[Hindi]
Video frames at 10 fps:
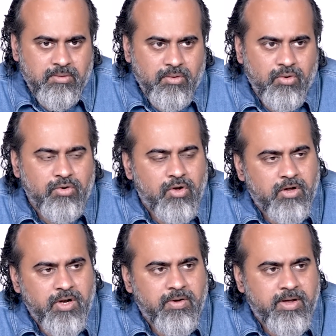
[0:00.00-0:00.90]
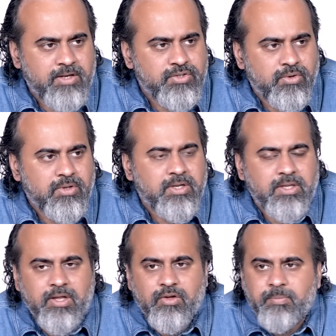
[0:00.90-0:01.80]
लोग नौकरी वगैरह छोड़
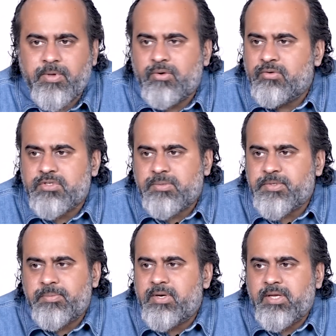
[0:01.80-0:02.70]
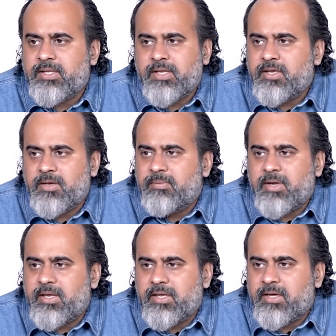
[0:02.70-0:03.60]
देते हैं और फिर उनको समझ में नहीं आता कि अब
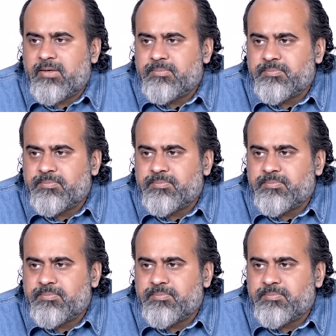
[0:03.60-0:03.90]
करें क्या